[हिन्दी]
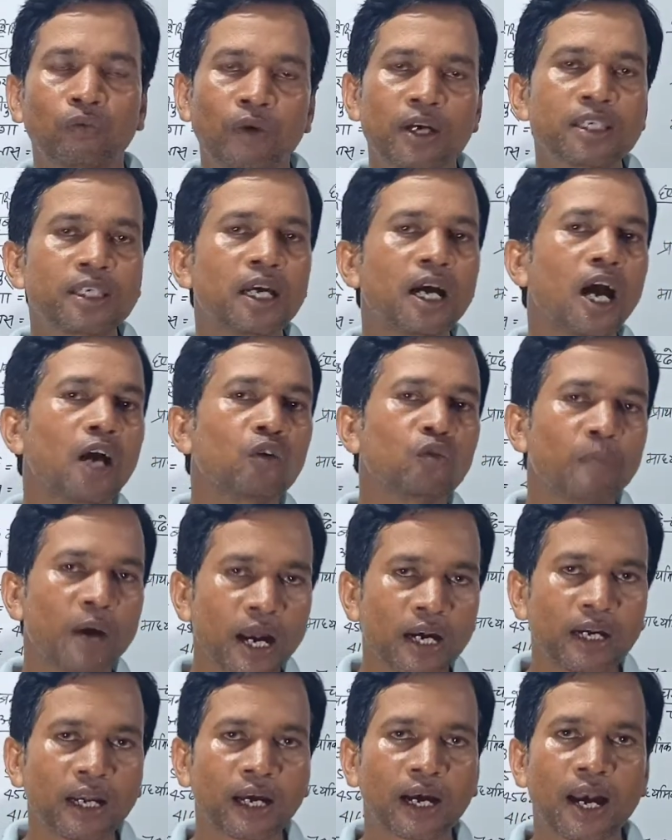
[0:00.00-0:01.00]
वैसे
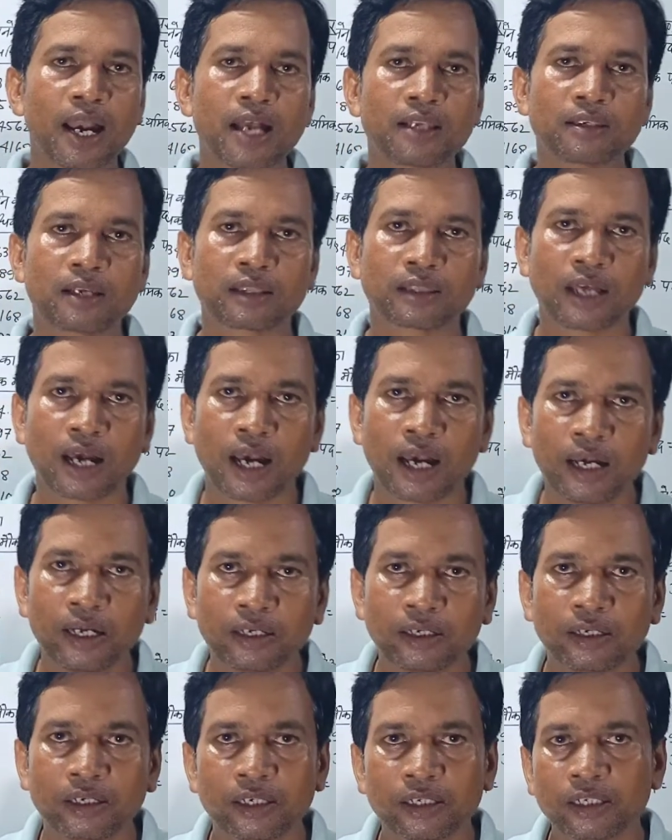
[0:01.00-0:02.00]
अनुमान लगाया जाता
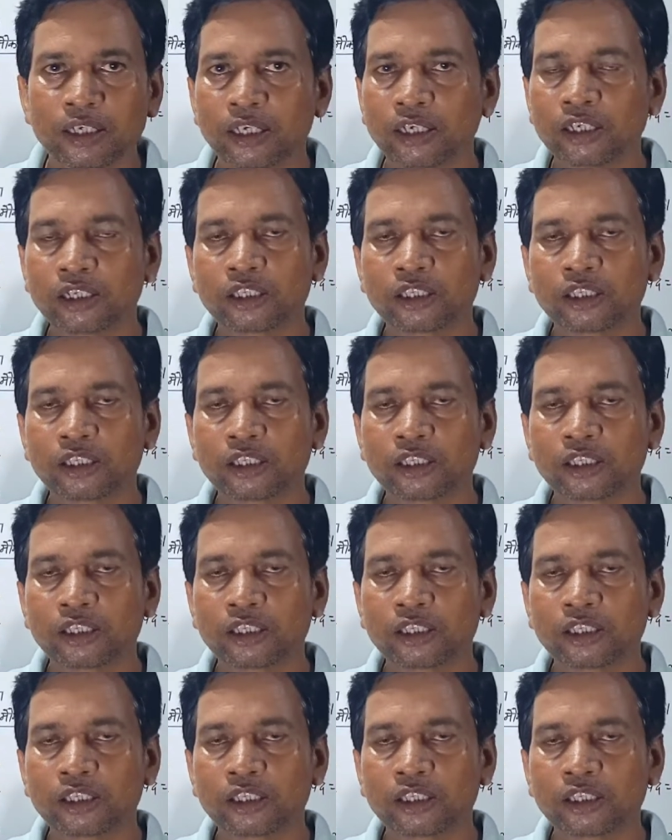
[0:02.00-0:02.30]
है कि